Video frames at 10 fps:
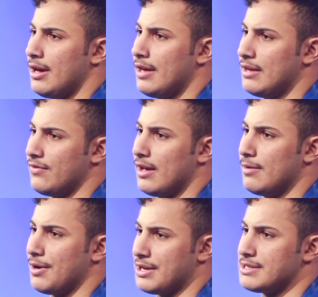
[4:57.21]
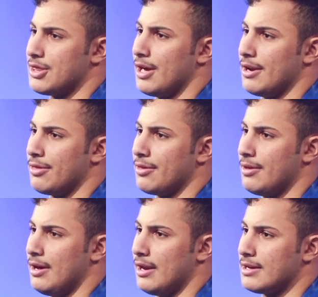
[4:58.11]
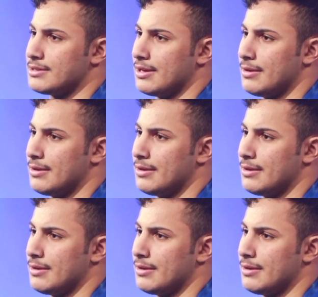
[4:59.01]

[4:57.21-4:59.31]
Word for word: خذيت فيها المركز الثالث على اسيا